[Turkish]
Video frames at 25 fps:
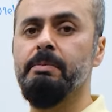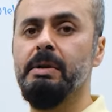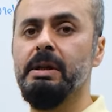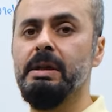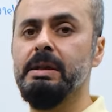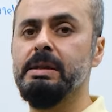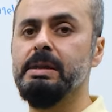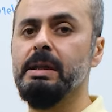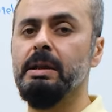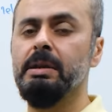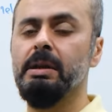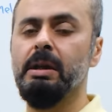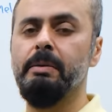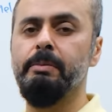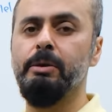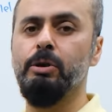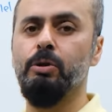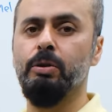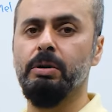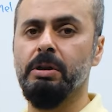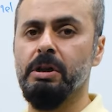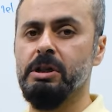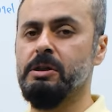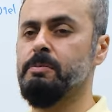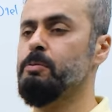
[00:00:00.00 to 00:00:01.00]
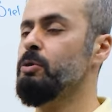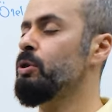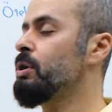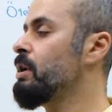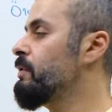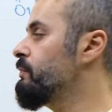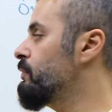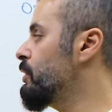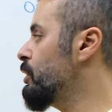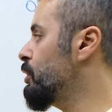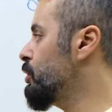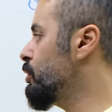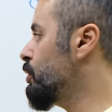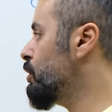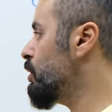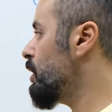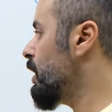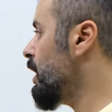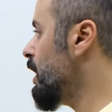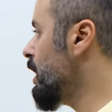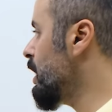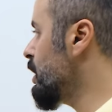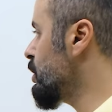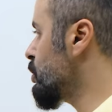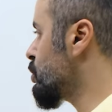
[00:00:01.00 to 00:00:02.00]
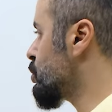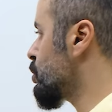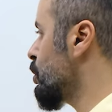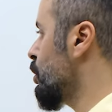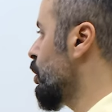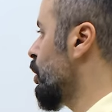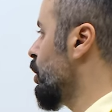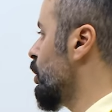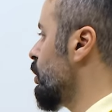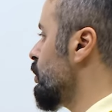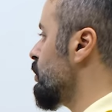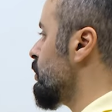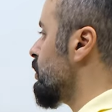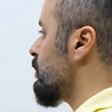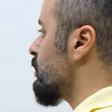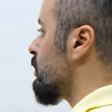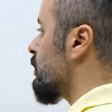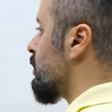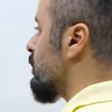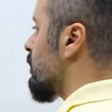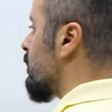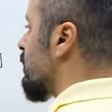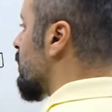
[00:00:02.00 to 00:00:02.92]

beri insanlar bloklaşmaya önem veriyor. En son